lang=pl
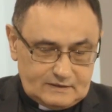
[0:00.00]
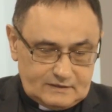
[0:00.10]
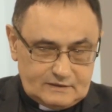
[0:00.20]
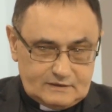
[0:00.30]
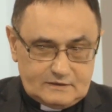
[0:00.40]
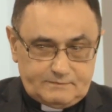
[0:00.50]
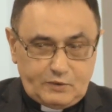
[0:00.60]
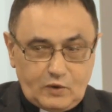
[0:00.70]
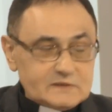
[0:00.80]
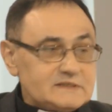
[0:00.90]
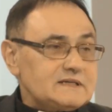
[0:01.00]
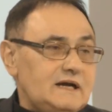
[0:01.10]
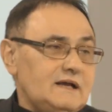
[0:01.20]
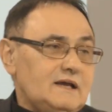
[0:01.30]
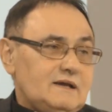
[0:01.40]
e,
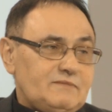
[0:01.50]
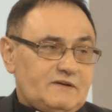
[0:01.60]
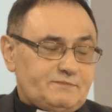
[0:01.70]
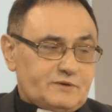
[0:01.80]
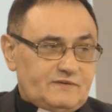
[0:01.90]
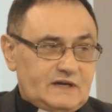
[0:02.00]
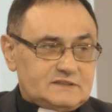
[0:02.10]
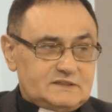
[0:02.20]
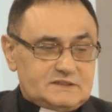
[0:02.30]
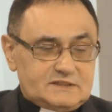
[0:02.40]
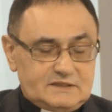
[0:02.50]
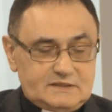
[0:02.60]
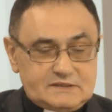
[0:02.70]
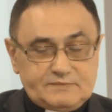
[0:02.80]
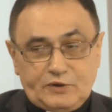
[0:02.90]
Polska ma wprowadzić
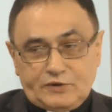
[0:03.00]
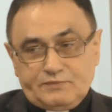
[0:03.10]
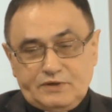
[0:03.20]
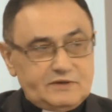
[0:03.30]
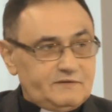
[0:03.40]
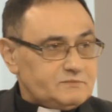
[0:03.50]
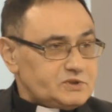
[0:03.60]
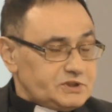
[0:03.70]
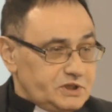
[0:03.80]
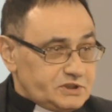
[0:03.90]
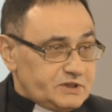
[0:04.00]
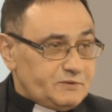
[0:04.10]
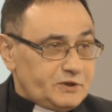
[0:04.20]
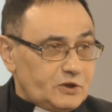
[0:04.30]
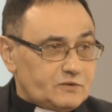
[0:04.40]
e, sporo, nie wiem, 30
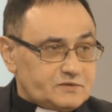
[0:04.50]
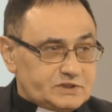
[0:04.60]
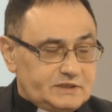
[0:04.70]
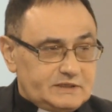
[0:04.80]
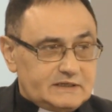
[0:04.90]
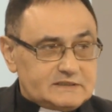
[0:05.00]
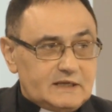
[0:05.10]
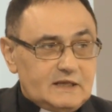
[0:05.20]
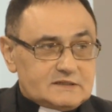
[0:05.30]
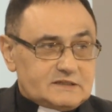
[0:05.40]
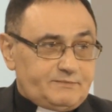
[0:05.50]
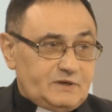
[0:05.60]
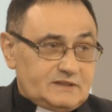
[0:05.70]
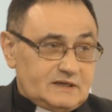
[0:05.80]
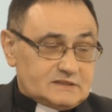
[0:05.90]
milionów czy ileś
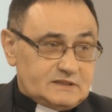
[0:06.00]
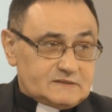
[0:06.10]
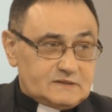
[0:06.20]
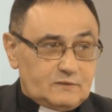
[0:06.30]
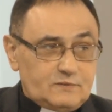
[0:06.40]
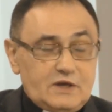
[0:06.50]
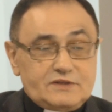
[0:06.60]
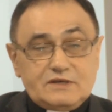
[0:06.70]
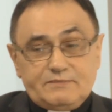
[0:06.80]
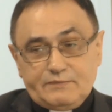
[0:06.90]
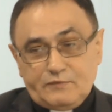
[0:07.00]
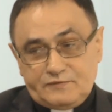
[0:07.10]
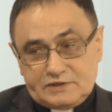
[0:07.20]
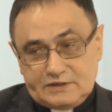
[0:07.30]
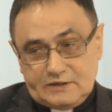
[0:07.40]
szczepień, także są, niby
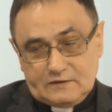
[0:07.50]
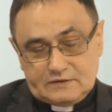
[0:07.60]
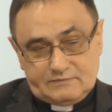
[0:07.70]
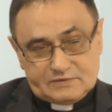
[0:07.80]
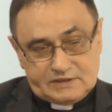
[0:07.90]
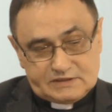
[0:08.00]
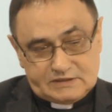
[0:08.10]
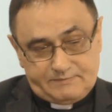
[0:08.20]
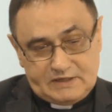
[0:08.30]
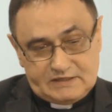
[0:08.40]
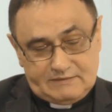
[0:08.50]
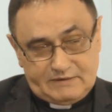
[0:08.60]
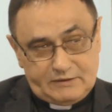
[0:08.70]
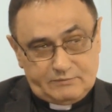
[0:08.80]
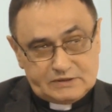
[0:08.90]
mówi się o tym, że szczepienia
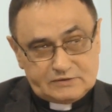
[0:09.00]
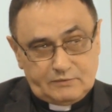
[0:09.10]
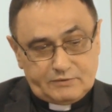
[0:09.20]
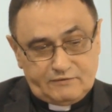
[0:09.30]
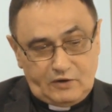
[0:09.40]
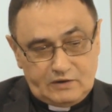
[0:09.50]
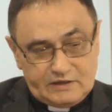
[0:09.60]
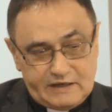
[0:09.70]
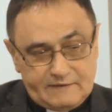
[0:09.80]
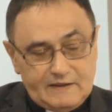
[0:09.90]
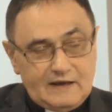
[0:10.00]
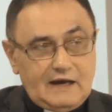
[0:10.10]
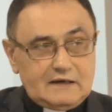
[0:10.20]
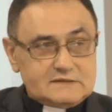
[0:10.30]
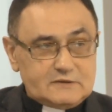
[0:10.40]
mają być dobrowolne,
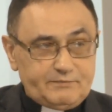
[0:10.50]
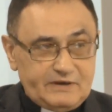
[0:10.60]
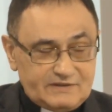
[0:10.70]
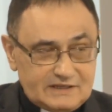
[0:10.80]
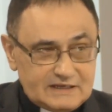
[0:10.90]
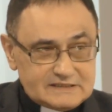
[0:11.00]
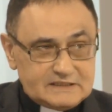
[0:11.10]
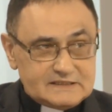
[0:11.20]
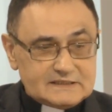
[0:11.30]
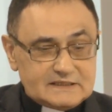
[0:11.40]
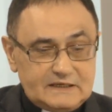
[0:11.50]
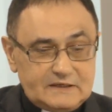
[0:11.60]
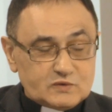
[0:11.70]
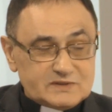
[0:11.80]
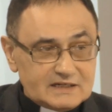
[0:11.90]
ale są pewne
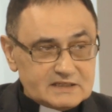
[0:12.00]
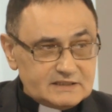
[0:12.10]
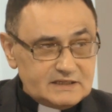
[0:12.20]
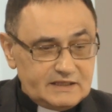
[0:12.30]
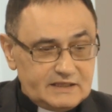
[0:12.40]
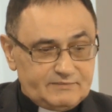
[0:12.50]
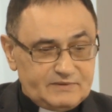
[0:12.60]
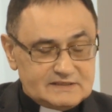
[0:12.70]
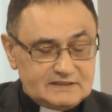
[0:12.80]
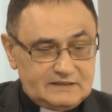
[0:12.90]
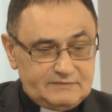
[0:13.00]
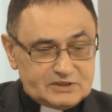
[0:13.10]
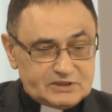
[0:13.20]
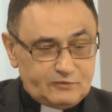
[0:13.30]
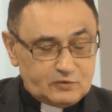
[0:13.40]
naciski i uzależnienia. Między
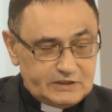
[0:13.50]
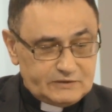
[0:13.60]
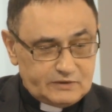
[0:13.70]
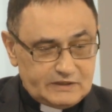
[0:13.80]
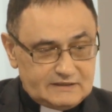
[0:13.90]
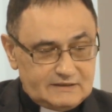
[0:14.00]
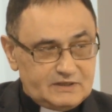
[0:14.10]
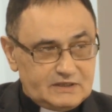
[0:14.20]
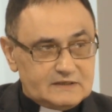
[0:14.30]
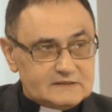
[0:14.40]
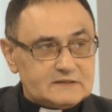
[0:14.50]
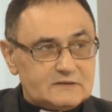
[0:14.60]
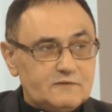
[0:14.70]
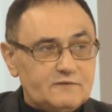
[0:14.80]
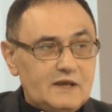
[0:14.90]
innymi szef Urzędu Rady
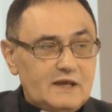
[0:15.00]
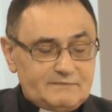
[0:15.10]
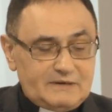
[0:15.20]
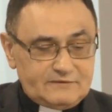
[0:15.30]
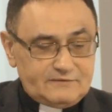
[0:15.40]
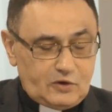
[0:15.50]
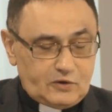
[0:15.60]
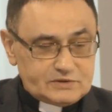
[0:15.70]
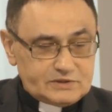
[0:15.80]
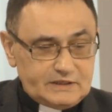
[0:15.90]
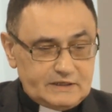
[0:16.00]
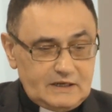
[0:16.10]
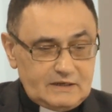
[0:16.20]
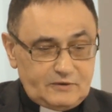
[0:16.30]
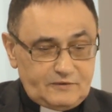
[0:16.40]
Ministrów, pan Dworczyk,
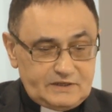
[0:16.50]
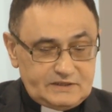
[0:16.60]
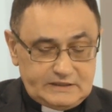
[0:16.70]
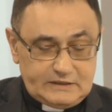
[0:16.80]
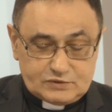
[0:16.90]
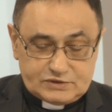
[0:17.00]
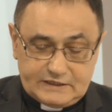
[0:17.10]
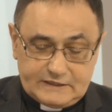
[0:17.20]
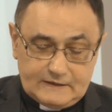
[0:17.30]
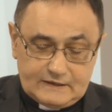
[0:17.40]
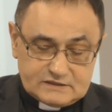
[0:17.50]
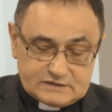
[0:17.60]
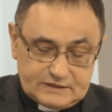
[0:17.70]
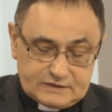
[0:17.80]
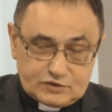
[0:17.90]
powiedział, że
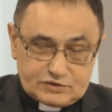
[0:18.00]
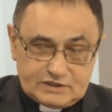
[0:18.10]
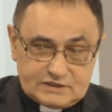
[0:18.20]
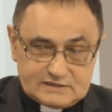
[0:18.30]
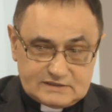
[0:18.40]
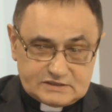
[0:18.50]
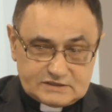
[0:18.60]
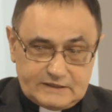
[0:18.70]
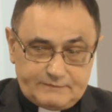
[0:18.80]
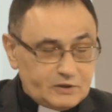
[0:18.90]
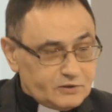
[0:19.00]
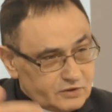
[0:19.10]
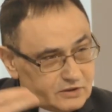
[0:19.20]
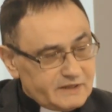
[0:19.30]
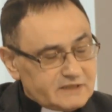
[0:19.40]
jeżeli ktoś się nie zaszczepi,
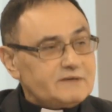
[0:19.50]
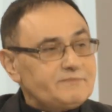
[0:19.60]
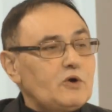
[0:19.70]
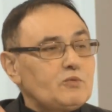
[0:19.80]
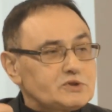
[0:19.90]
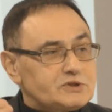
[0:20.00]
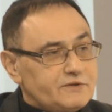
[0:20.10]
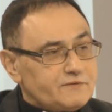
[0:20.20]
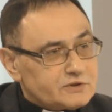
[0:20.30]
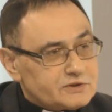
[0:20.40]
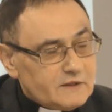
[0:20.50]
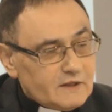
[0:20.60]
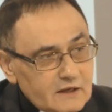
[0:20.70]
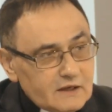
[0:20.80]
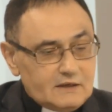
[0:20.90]
to nie będzie miał możliwość,
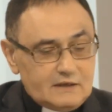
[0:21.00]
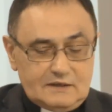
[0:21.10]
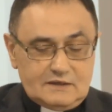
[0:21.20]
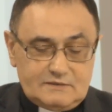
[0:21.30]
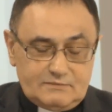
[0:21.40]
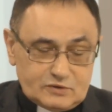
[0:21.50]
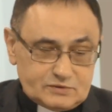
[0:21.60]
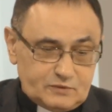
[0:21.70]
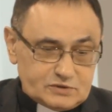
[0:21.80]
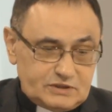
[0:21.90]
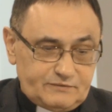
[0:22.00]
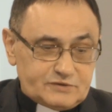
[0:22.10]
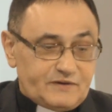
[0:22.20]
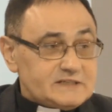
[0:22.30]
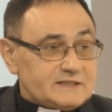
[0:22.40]
e,
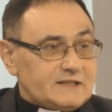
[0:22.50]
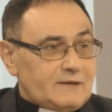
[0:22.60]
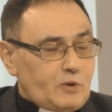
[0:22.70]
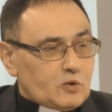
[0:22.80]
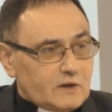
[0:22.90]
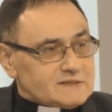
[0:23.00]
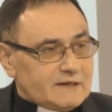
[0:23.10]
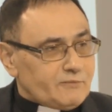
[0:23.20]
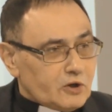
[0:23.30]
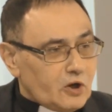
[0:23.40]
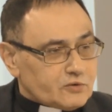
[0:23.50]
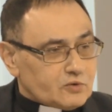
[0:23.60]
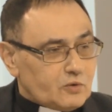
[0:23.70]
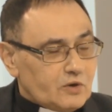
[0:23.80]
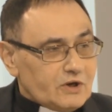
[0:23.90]
możliwość wejścia na pokład
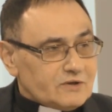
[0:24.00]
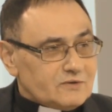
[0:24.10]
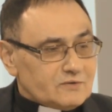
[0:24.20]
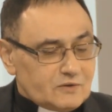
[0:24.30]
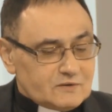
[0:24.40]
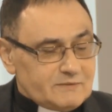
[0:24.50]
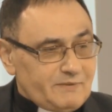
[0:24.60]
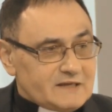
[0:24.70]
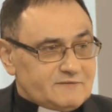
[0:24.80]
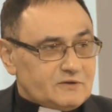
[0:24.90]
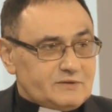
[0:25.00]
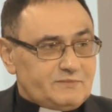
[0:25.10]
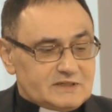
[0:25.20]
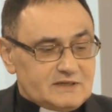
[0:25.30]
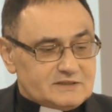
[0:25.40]
samolotu. No drodzy Państwo, czy
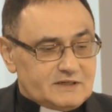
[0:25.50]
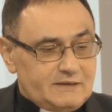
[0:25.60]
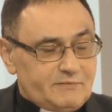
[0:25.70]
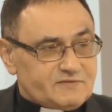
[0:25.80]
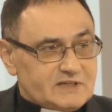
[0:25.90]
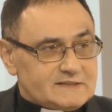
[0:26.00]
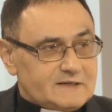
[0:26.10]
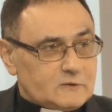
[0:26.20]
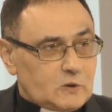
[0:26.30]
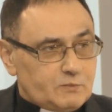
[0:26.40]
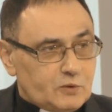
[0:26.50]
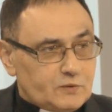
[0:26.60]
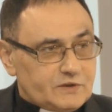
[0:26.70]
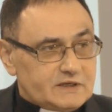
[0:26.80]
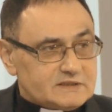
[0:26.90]
my żyjemy w czasach
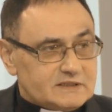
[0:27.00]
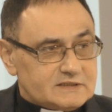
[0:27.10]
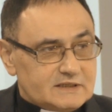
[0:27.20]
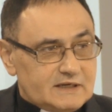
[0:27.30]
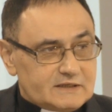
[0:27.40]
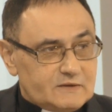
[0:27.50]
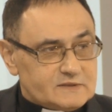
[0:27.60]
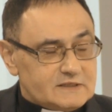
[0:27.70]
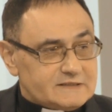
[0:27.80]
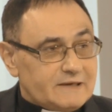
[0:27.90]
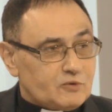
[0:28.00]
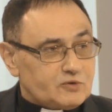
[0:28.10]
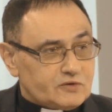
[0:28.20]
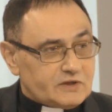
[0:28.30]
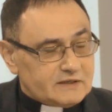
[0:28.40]
komuny, czy, czy jakiegoś systemu
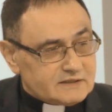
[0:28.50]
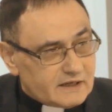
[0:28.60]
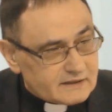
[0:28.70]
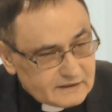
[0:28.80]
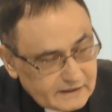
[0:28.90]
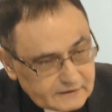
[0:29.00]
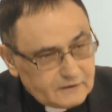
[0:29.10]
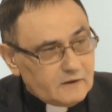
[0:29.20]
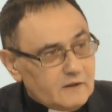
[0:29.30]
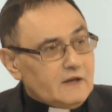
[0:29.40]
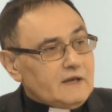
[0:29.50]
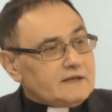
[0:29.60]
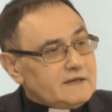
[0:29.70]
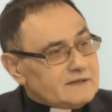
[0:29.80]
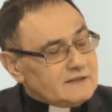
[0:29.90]
totalitarnego?
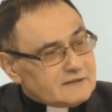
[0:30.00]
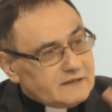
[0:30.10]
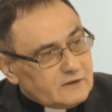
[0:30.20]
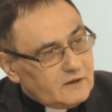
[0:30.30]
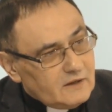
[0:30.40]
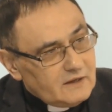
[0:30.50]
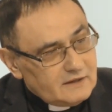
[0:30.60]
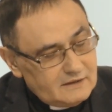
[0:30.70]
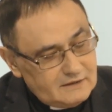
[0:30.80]
Y, dlatego, yy,